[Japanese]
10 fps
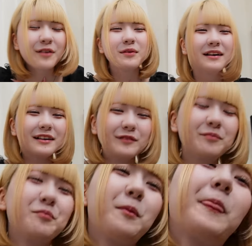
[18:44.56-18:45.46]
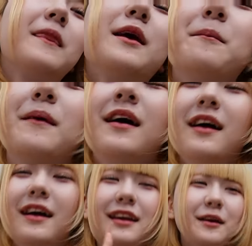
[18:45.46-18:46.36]
やばや
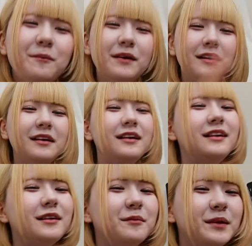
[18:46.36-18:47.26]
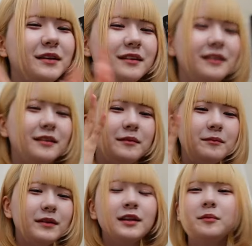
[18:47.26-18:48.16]
ばやばやばや
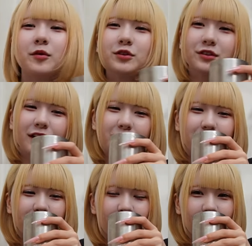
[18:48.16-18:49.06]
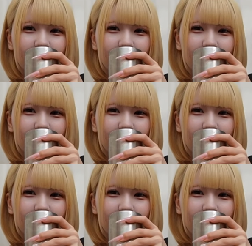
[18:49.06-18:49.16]
ば今57分